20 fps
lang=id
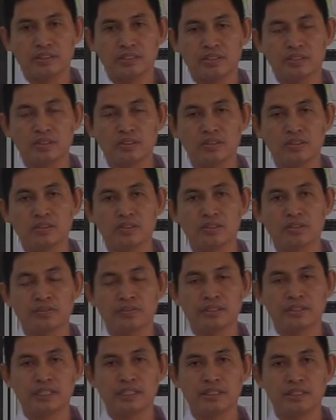Itu untuk
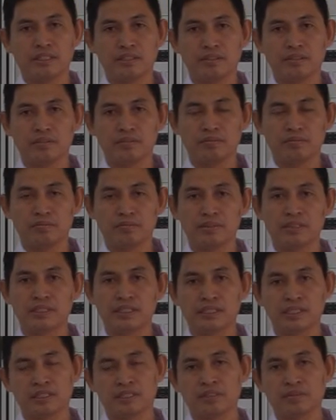visi
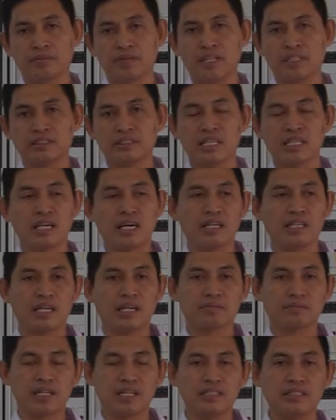misi ke depan saya
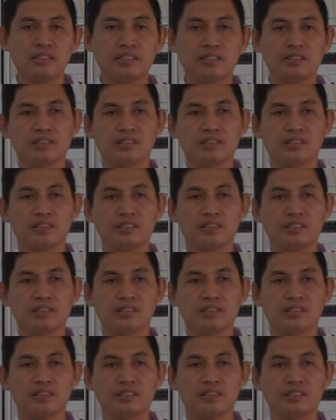harapkan